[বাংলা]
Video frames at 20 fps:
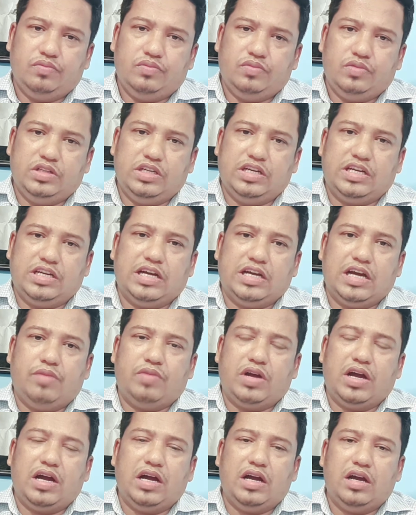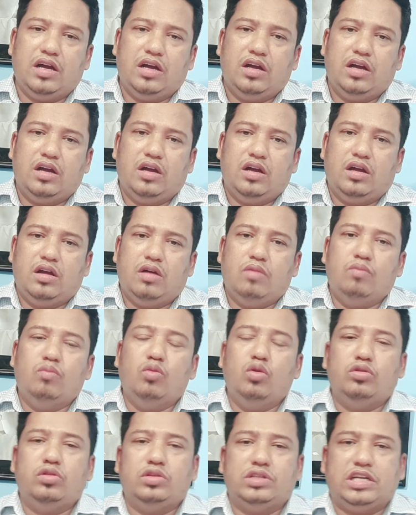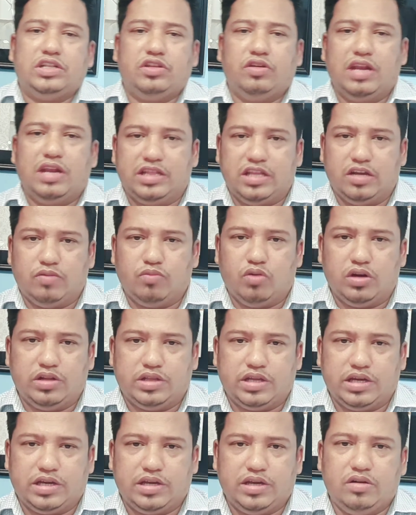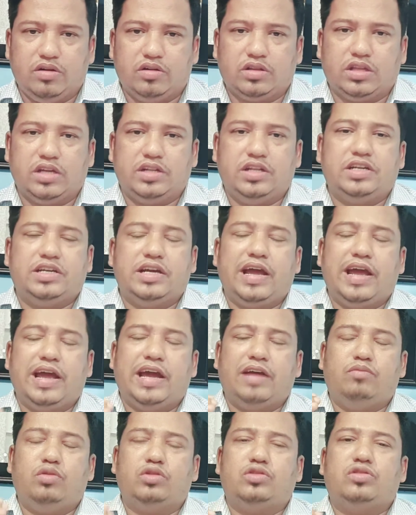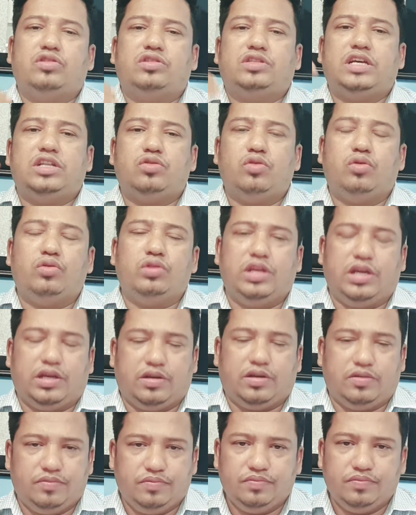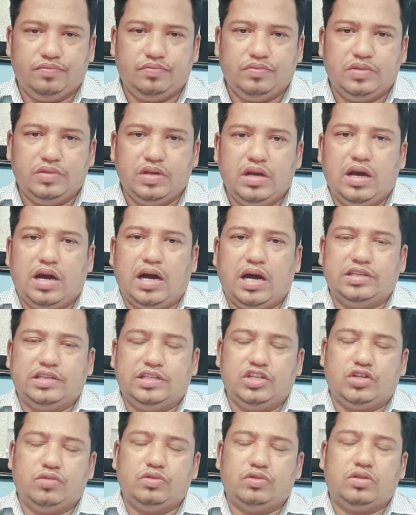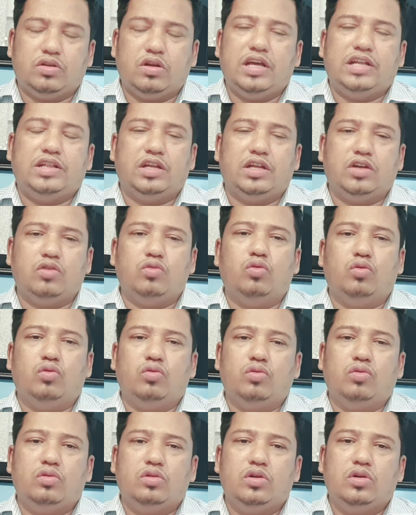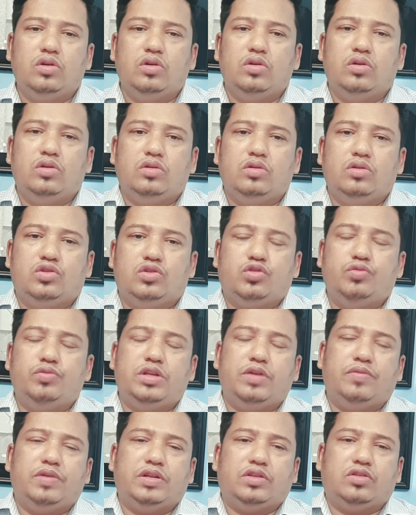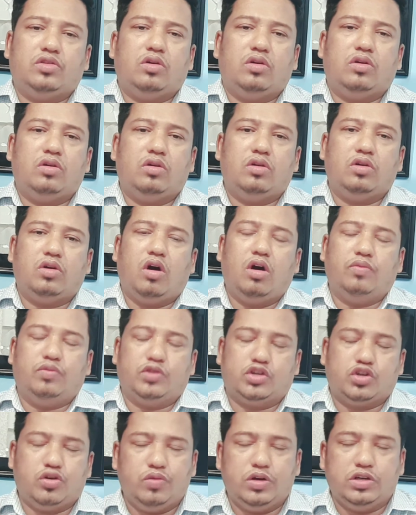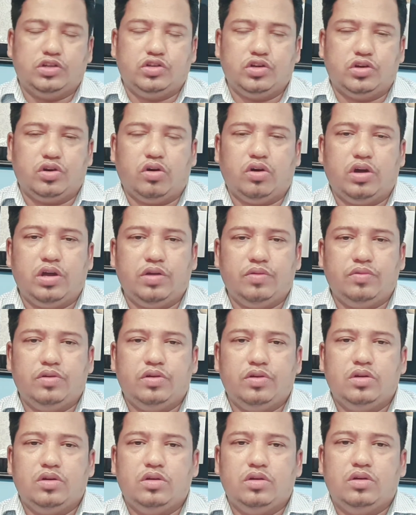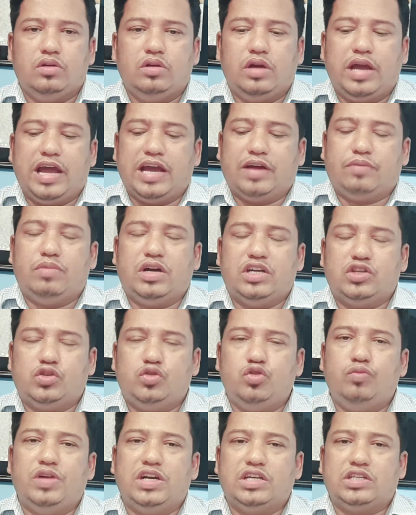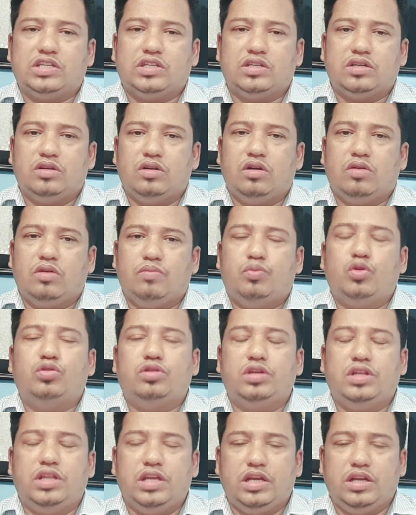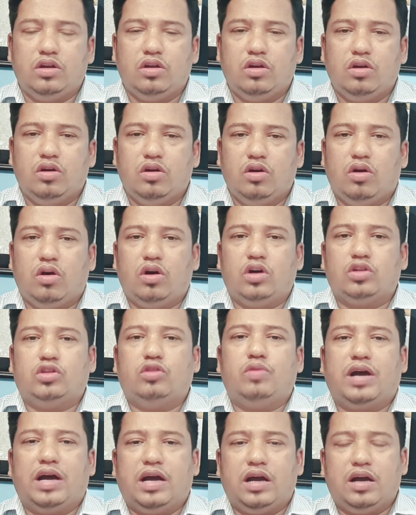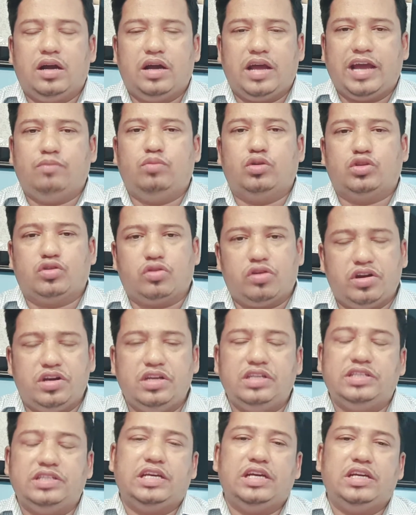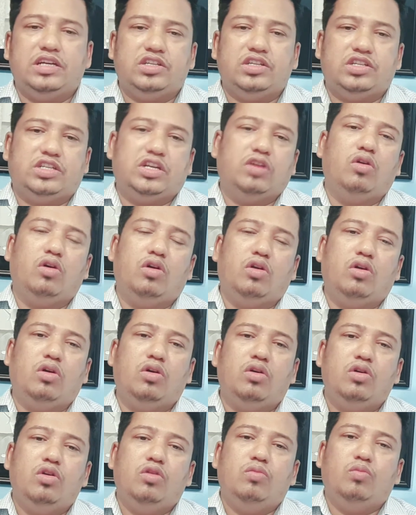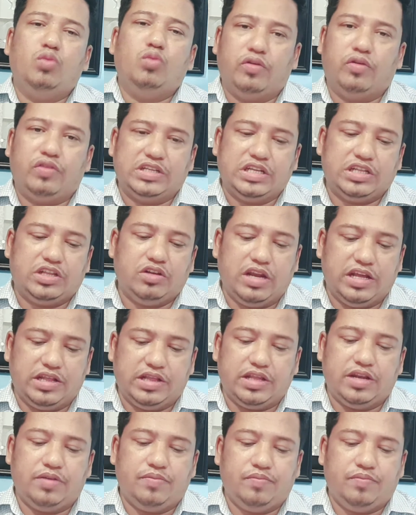যেটাকে আমরা মূলধন জাতীয় লেনদেন বলে থাকি অর্থাৎ এটা এক বছরের চাইতে অধিক আর যে সমস্ত লেনদেনগুলো সুবিধামাত্র অল্প সময়ের জন্য হয় এক মাস দুই মাস প্রতিদিন অথবা এক বছরের নিচে সেগুলো হলো মুনাফা জাতীয় লেনদেন